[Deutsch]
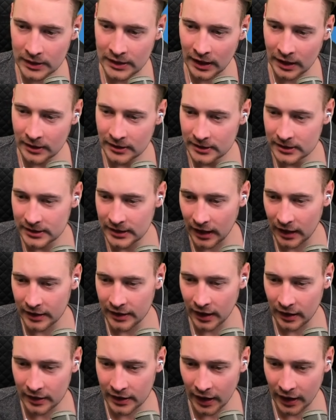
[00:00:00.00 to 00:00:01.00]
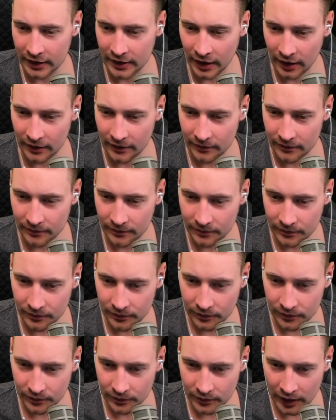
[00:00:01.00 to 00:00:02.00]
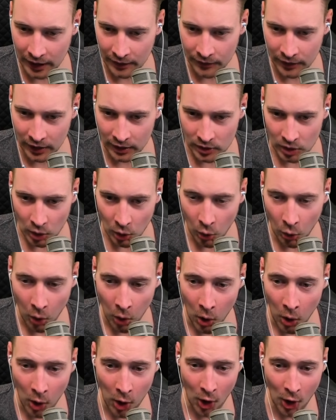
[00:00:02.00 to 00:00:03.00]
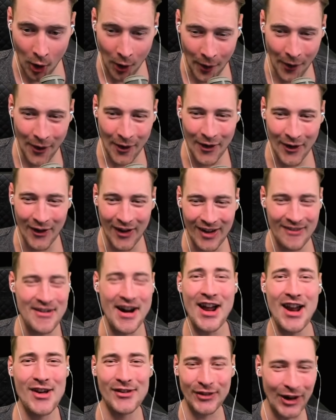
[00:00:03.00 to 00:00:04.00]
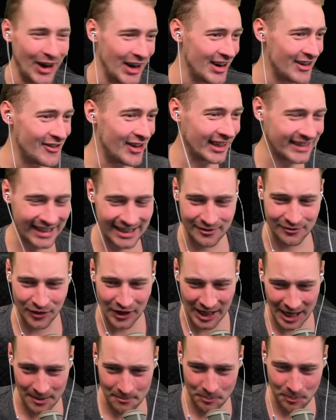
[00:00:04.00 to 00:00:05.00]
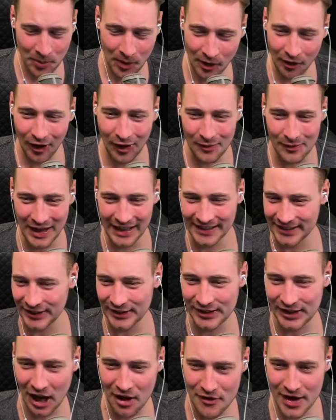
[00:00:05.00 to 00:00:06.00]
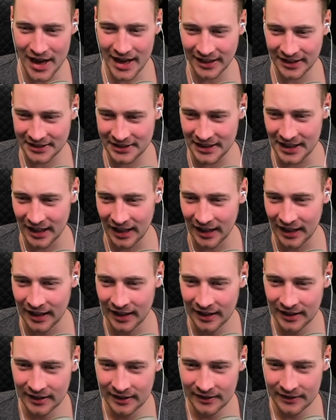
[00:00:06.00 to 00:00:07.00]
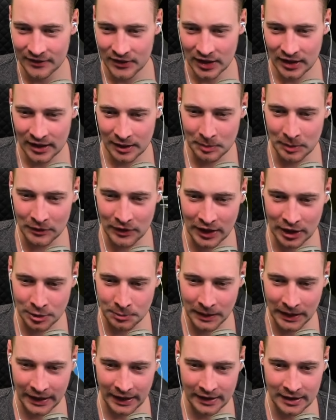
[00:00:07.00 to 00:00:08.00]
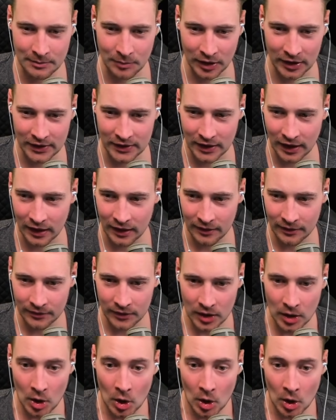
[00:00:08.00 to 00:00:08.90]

Ja, ja, ja, ja, ja. Haben wir? Uhu, meine Freunde, wir sind wieder pro-mäßig unterwegs hier. Ich bin wieder Spaghetti-Monster.